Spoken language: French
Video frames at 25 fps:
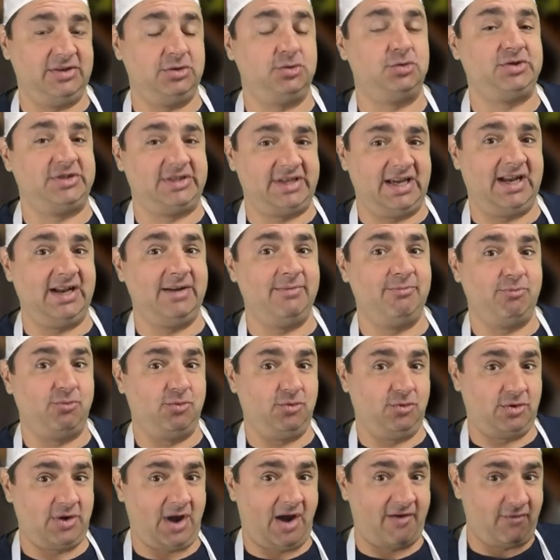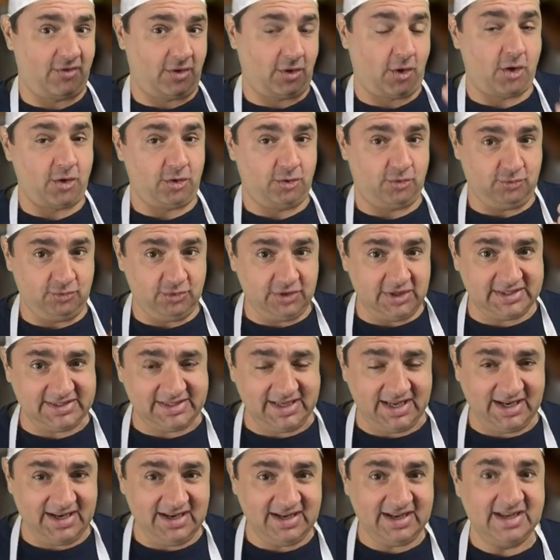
du sel pour avoir un goût de sel,